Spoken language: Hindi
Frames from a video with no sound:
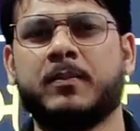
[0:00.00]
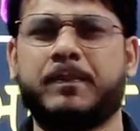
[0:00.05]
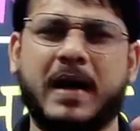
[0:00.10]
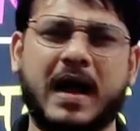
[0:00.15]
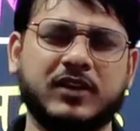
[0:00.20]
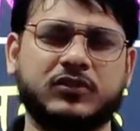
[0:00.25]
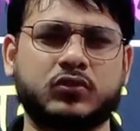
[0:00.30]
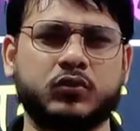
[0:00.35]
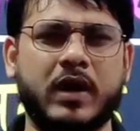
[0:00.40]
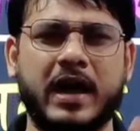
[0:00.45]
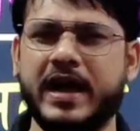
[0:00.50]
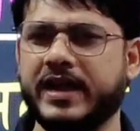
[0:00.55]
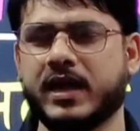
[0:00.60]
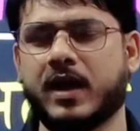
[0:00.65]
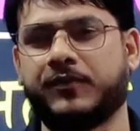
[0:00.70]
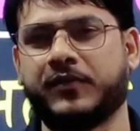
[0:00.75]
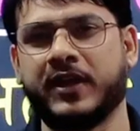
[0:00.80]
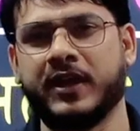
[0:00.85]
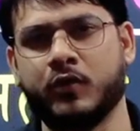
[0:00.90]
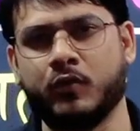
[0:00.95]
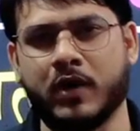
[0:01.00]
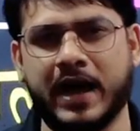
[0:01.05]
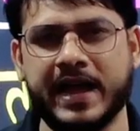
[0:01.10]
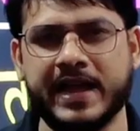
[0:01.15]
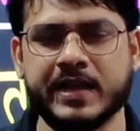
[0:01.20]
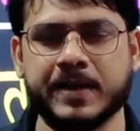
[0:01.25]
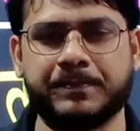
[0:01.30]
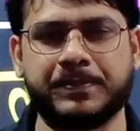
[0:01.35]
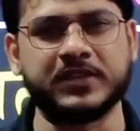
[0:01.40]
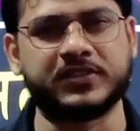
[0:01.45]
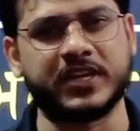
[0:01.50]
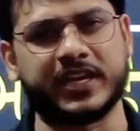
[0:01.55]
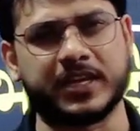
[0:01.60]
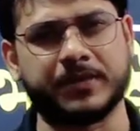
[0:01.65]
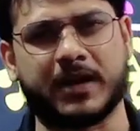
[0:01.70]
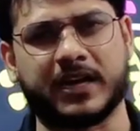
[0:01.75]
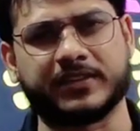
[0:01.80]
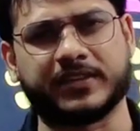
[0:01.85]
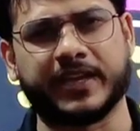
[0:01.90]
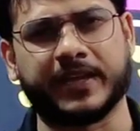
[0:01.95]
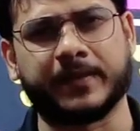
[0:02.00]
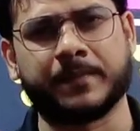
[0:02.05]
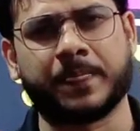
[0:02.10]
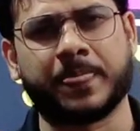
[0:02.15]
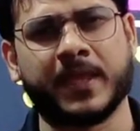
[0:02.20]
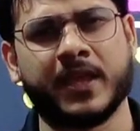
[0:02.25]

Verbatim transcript: पास हुआ है या फेल हुआ है यह पीछे की बात है